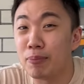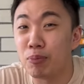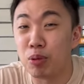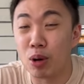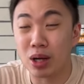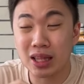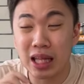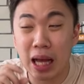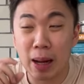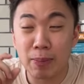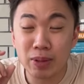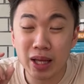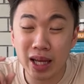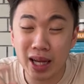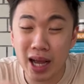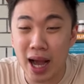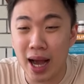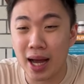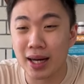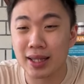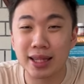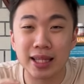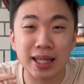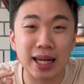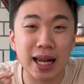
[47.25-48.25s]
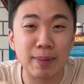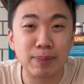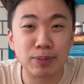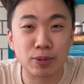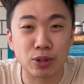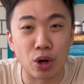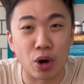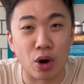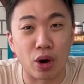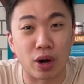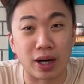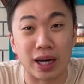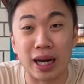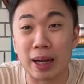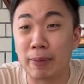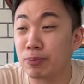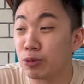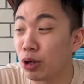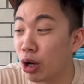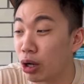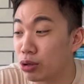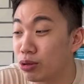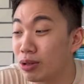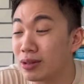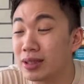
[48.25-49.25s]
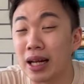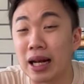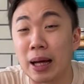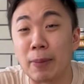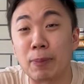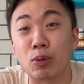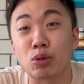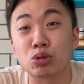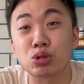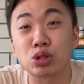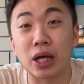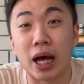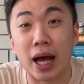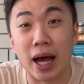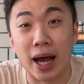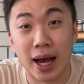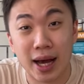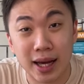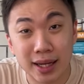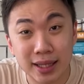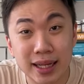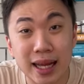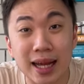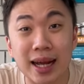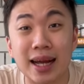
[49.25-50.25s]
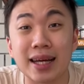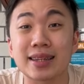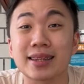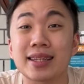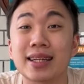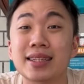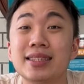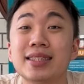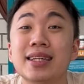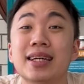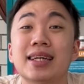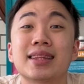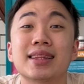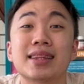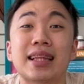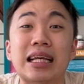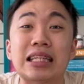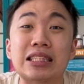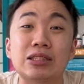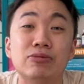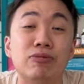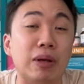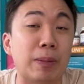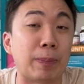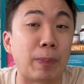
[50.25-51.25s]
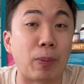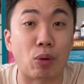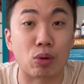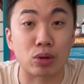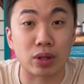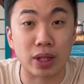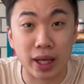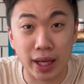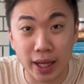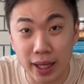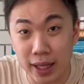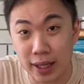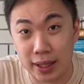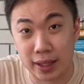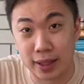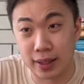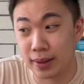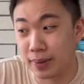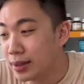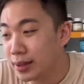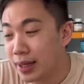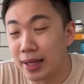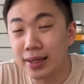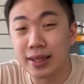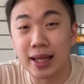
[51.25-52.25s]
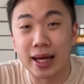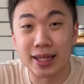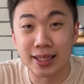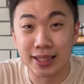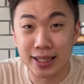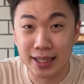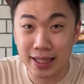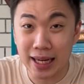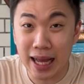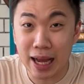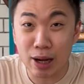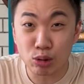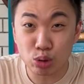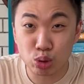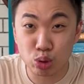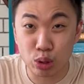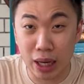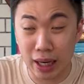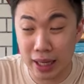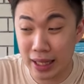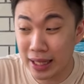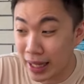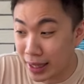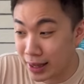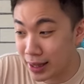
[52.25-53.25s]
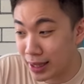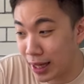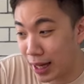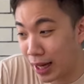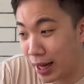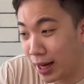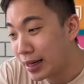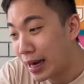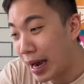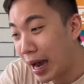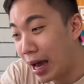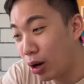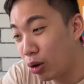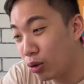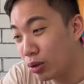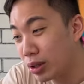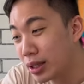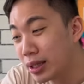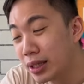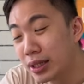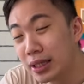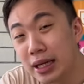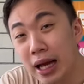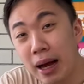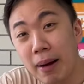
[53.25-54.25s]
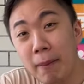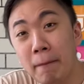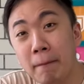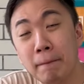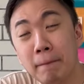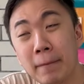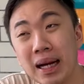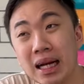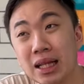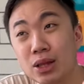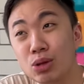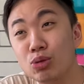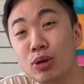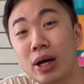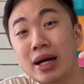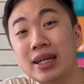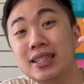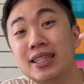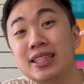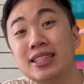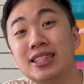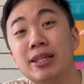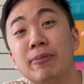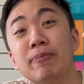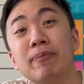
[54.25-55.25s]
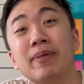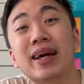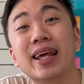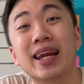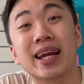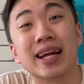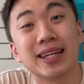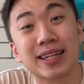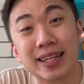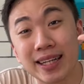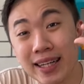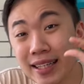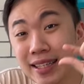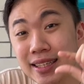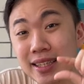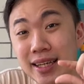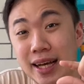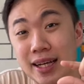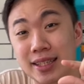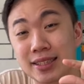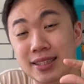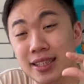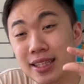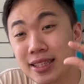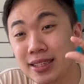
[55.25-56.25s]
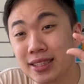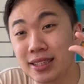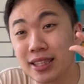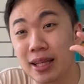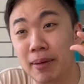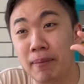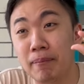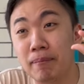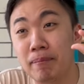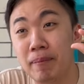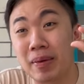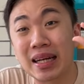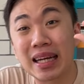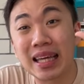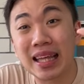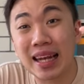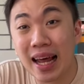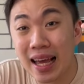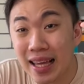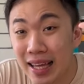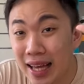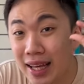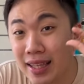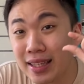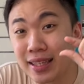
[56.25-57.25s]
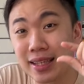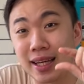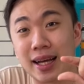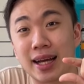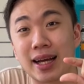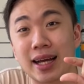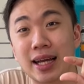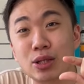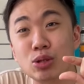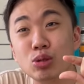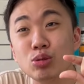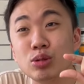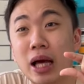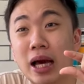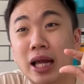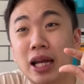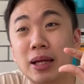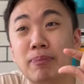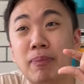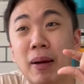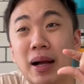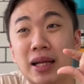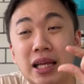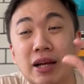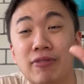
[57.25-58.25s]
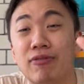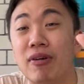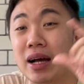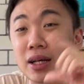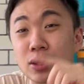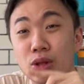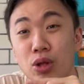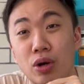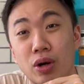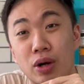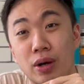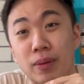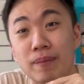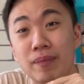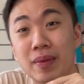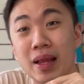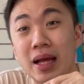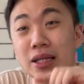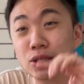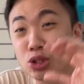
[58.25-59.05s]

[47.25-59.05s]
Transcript: Buat kamu yang nggak door labdor, labdor itu adalah perusahaan yang ngetes-ngetes whey protein. Dan dari sini aku juga lihat ya, kalau dia menentukan sistem gradingnya, sistem penilaiannya, itu dari banyak faktor.